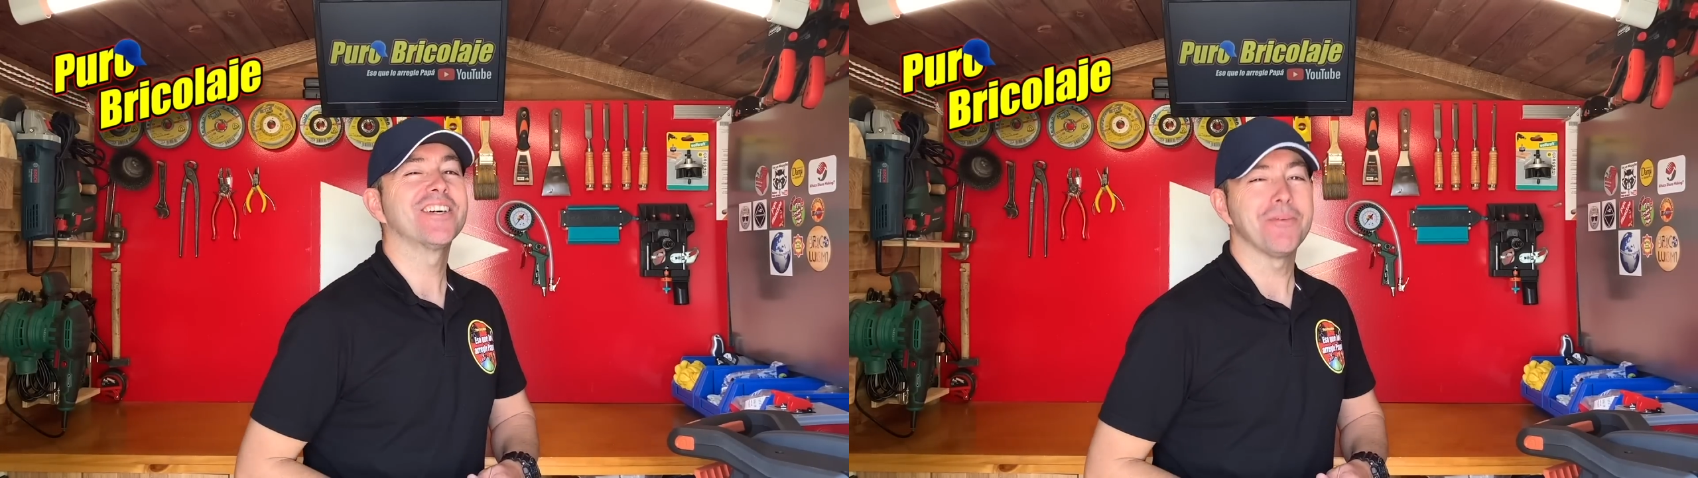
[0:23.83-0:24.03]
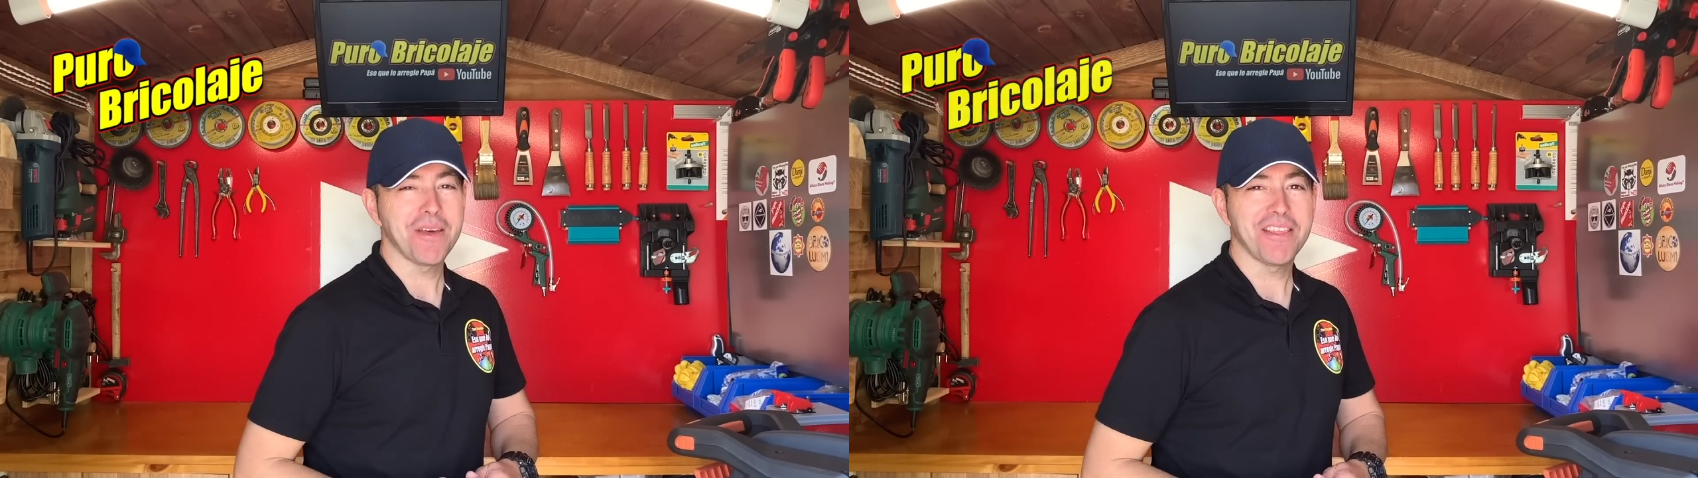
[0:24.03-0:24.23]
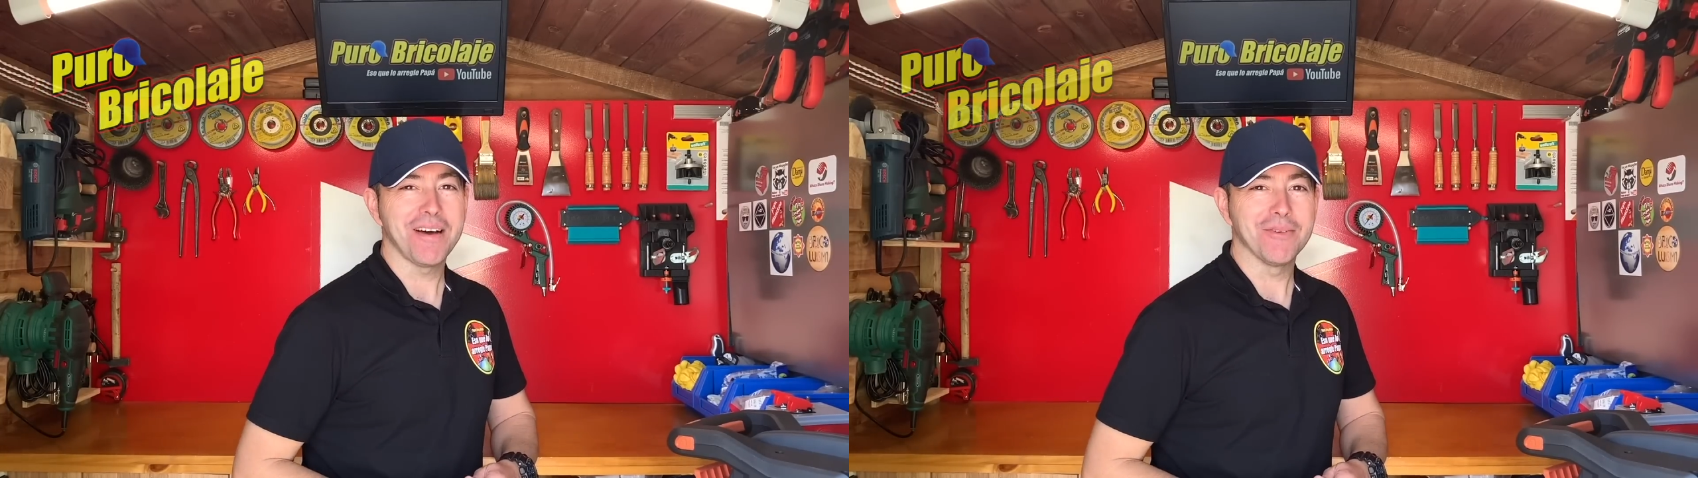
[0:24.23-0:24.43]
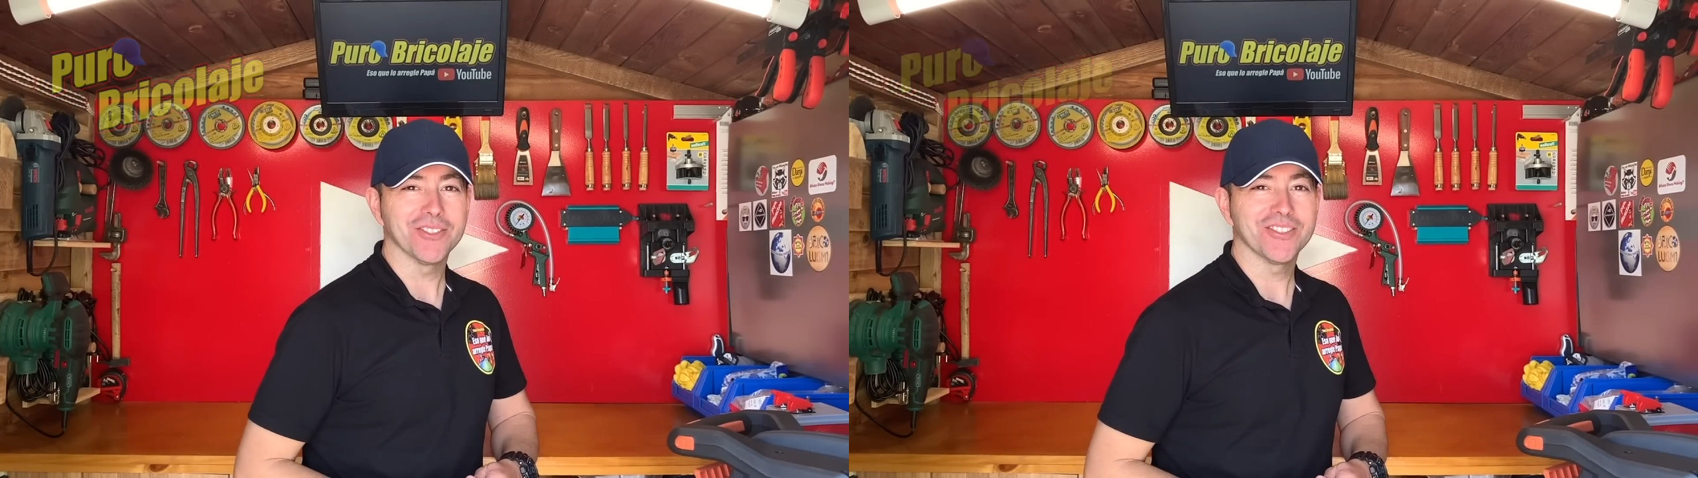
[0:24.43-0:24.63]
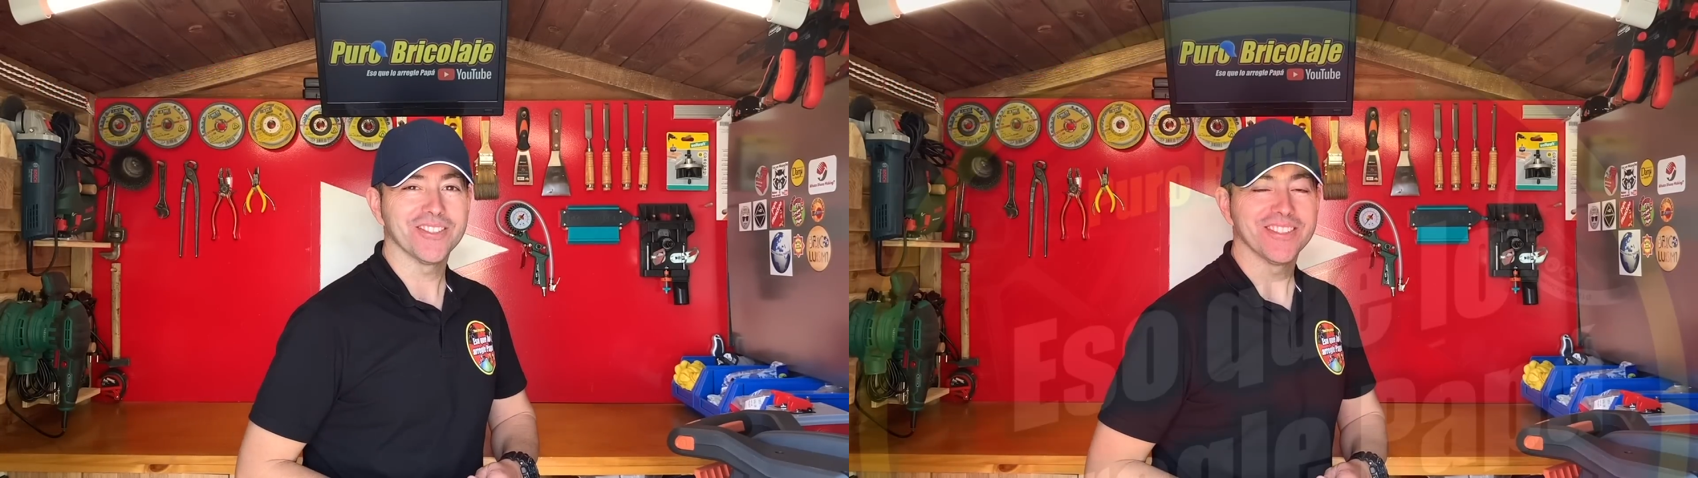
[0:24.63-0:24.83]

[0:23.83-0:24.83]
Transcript: ¡Comenzamos!